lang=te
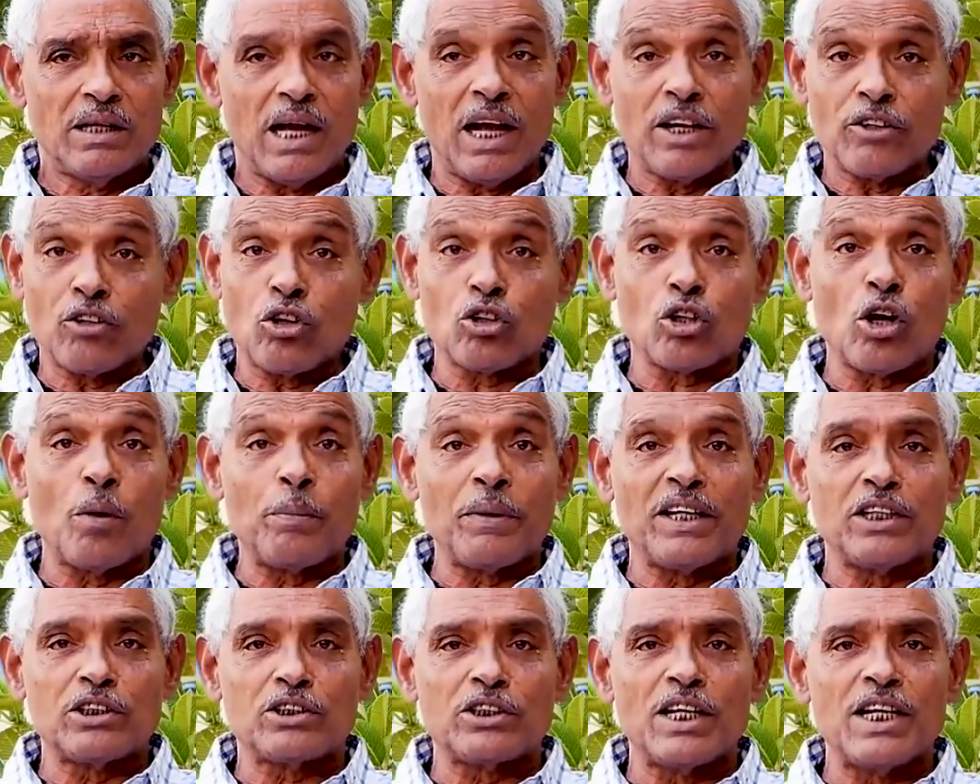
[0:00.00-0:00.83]
హైకోర్టులో
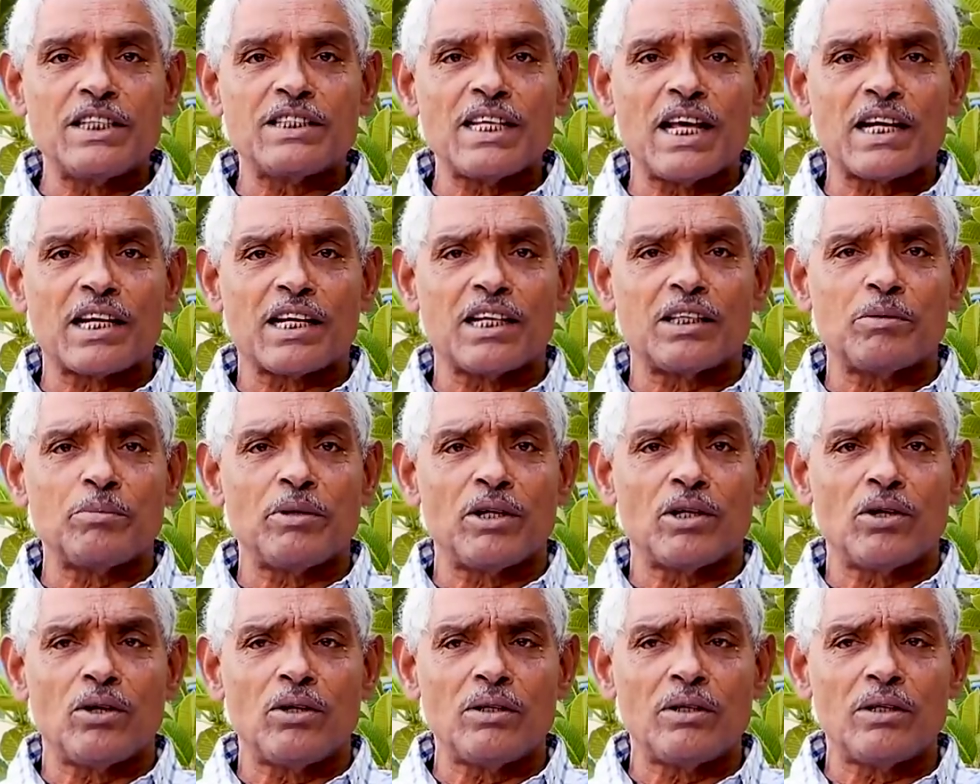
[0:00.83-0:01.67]
పిటిషన్ వేశారు కదా
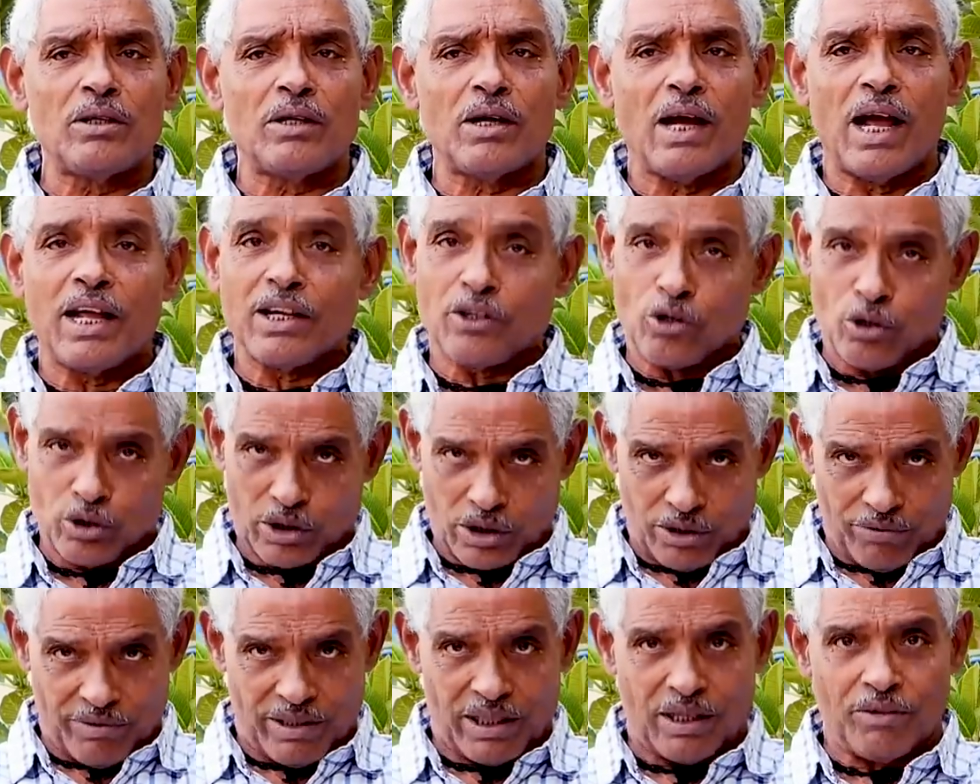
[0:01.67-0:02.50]
మీరు
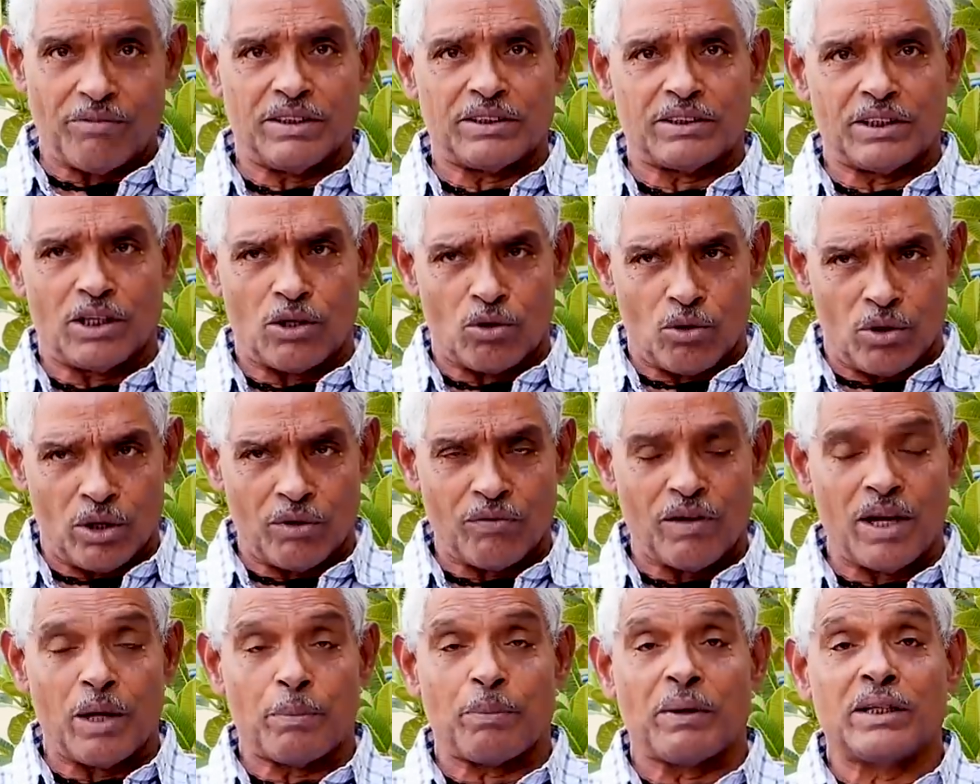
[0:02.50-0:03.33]
హైకోర్టుకి విన్నవించండి రెండు వేల